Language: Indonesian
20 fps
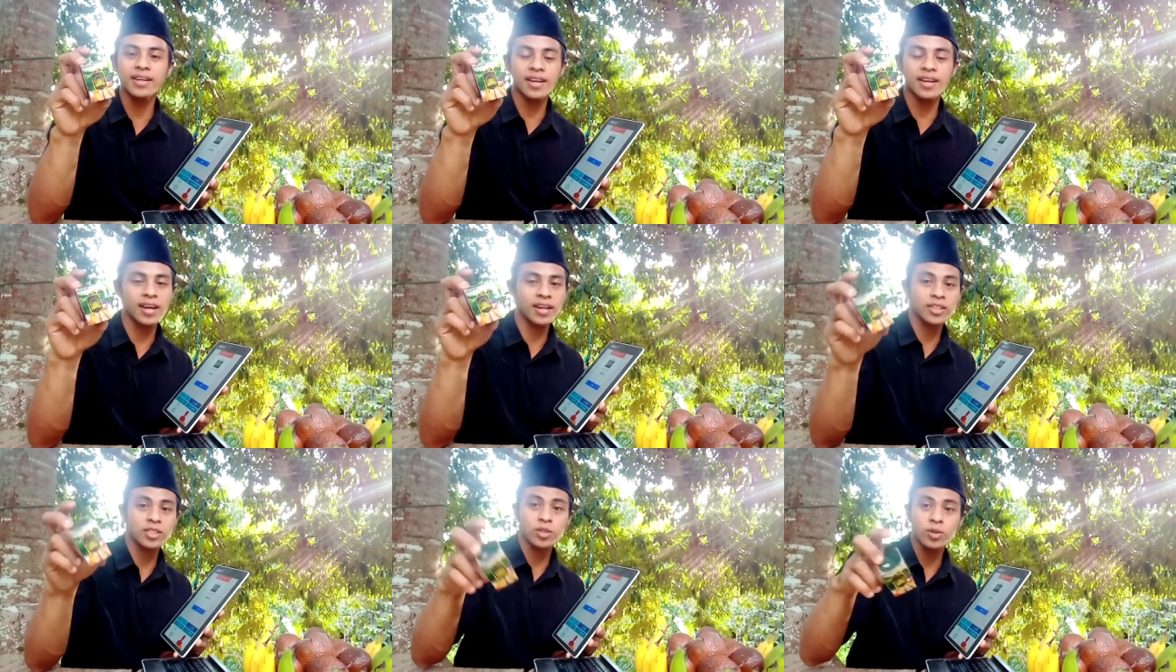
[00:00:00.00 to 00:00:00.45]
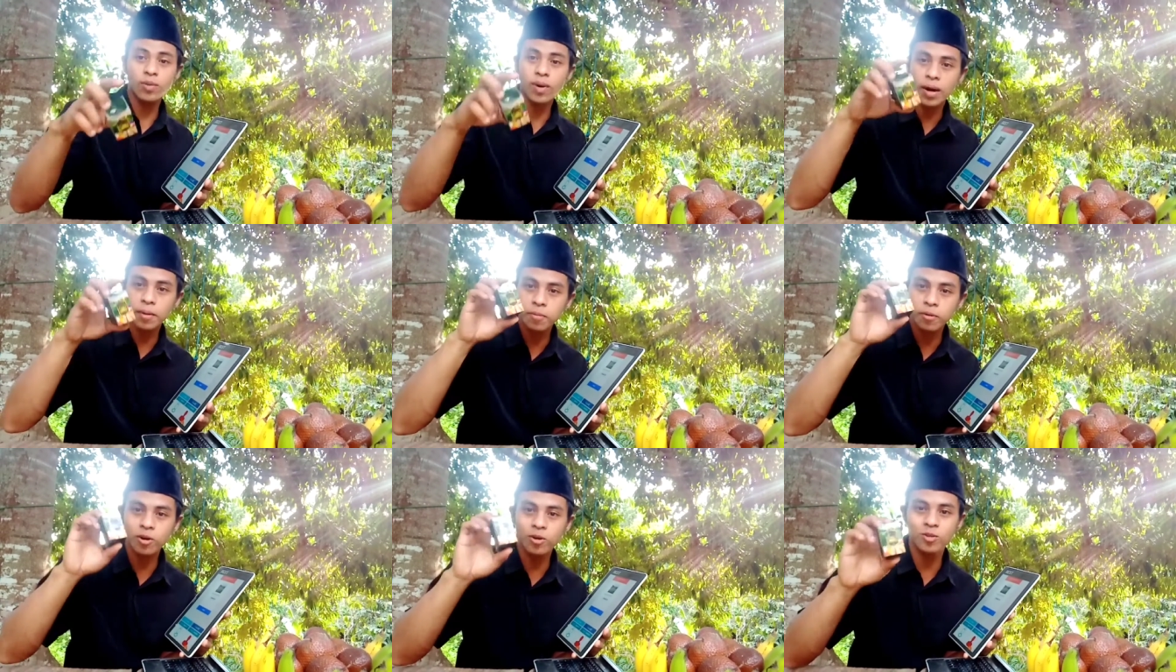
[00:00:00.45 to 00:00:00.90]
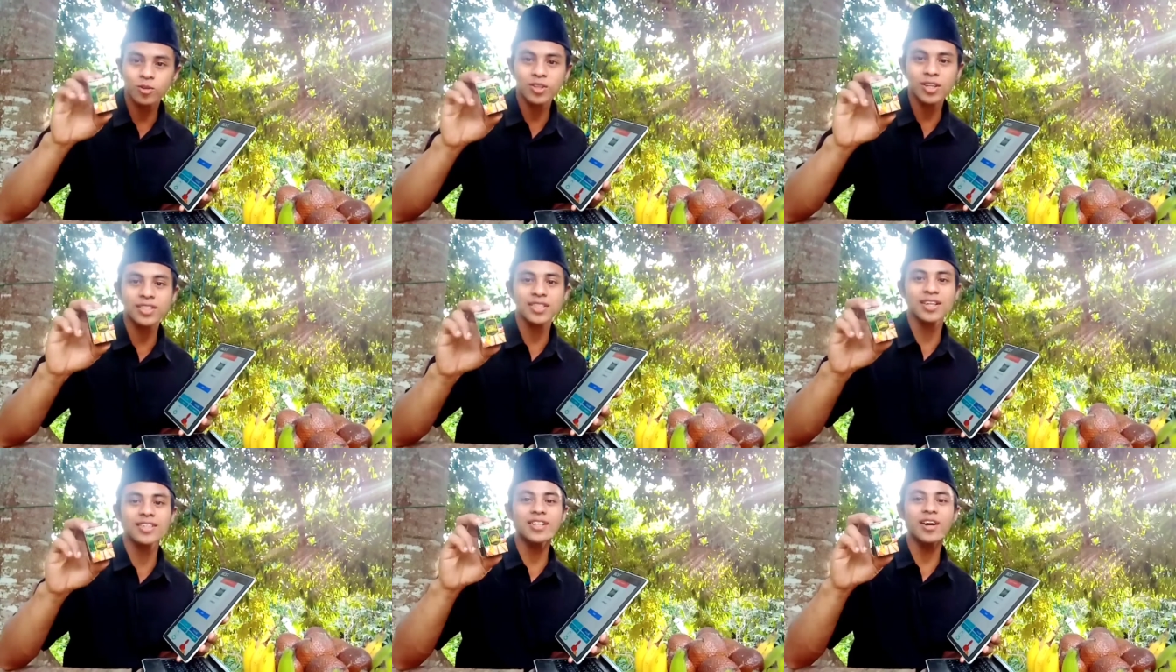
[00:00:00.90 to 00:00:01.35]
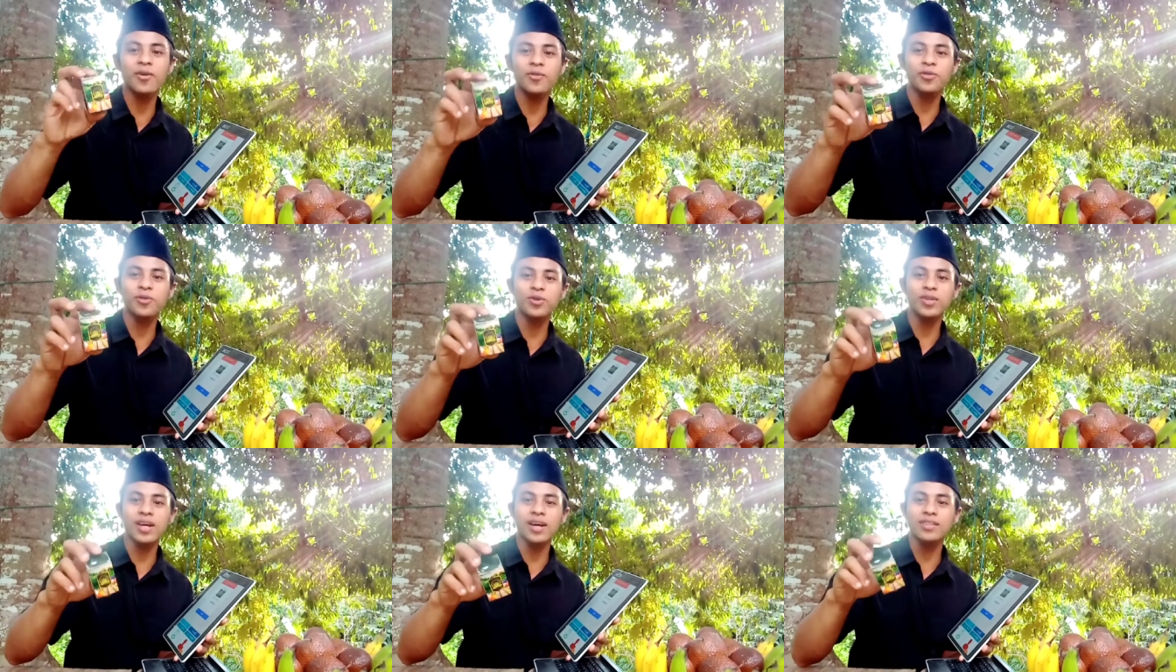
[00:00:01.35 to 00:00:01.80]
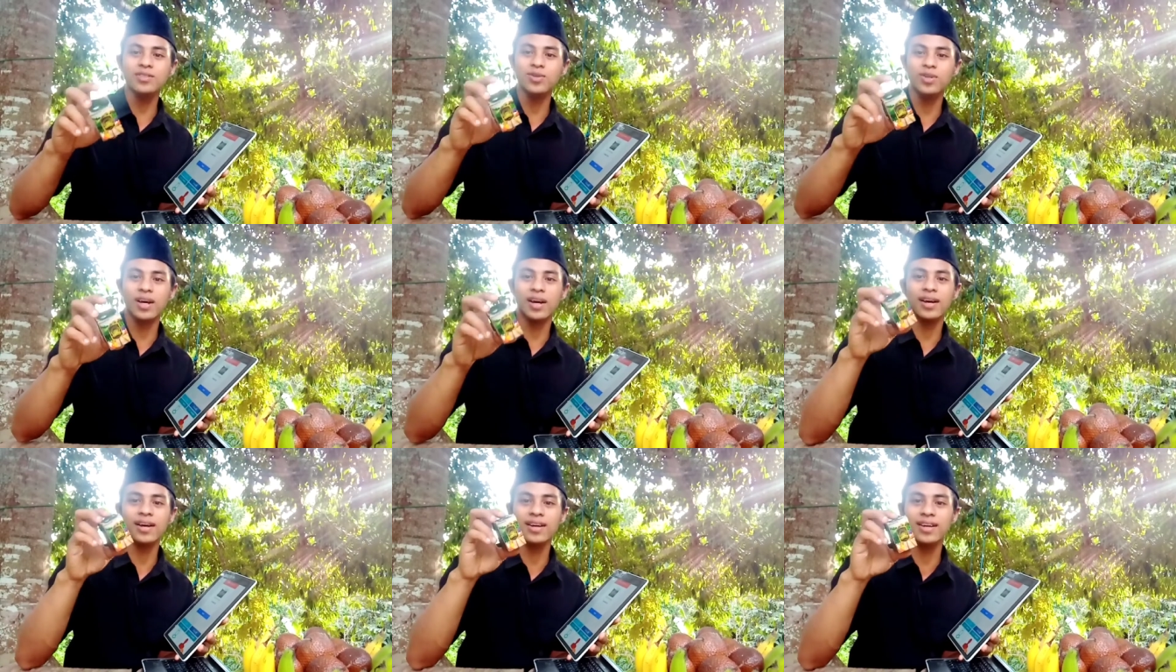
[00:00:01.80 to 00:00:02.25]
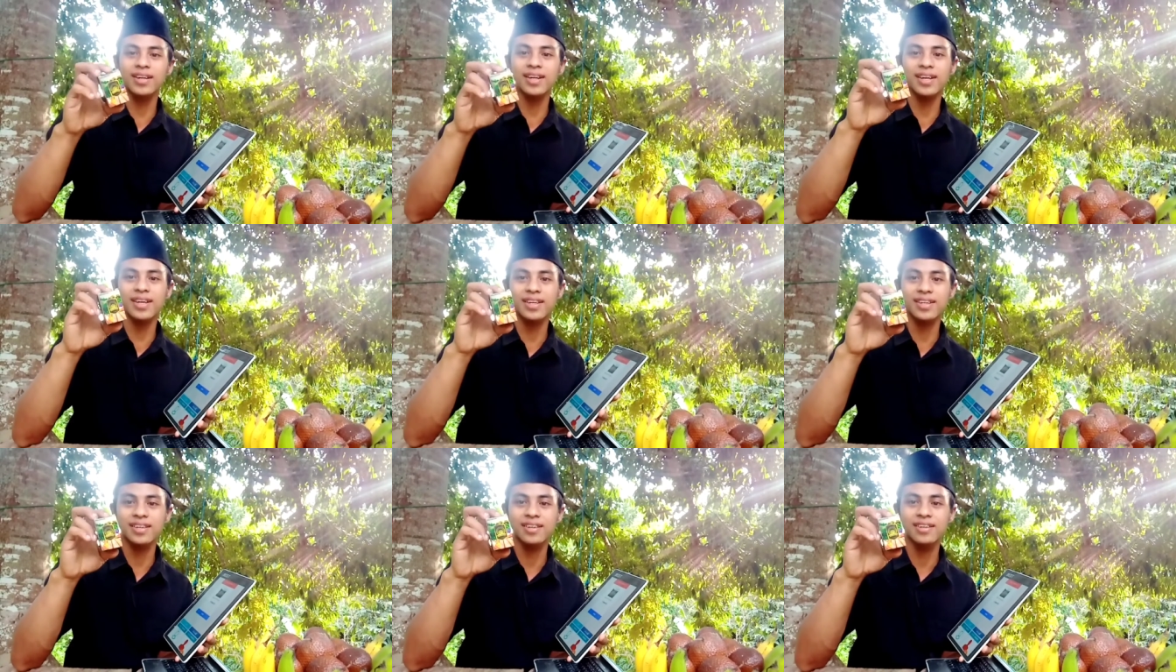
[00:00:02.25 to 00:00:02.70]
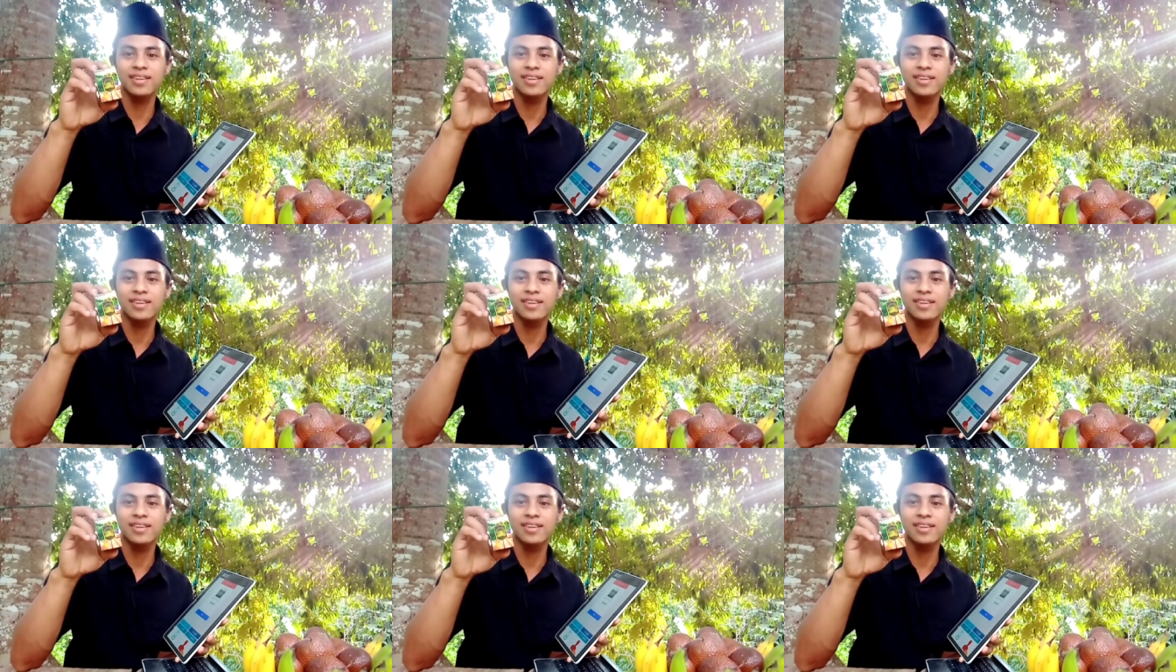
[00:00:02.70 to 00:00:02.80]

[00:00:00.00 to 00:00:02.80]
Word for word: Dari jual produknya saja untungnya sudah gede.